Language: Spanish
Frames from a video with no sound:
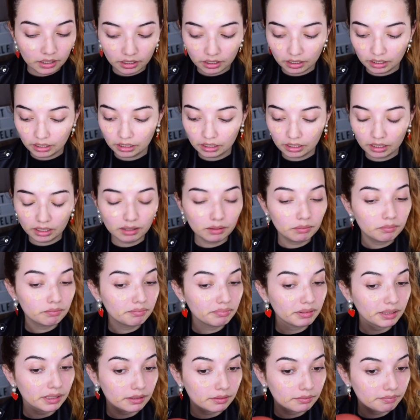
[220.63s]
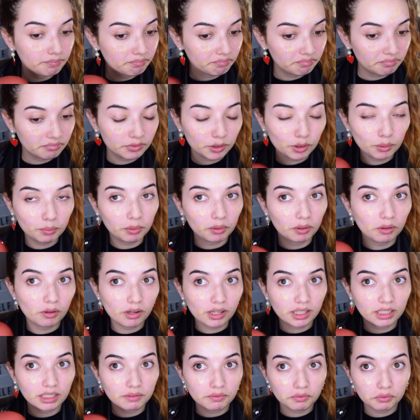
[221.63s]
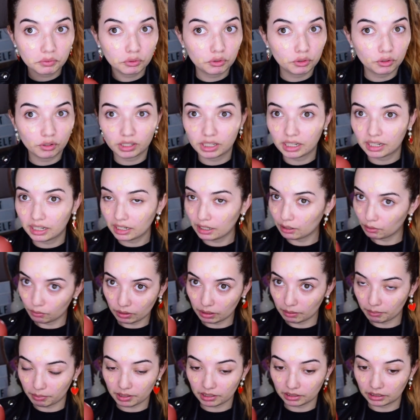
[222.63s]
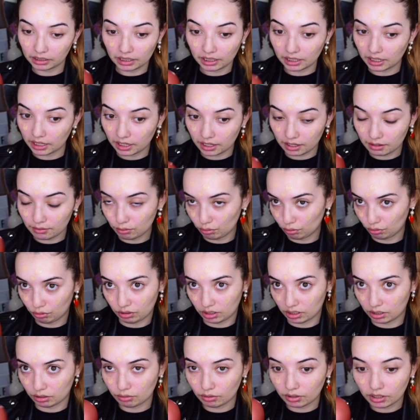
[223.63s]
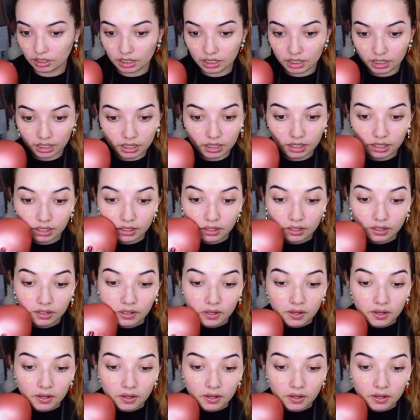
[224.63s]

Y pues Supongo que si funciona en alguna parte de la cara, funciona en toda la cara.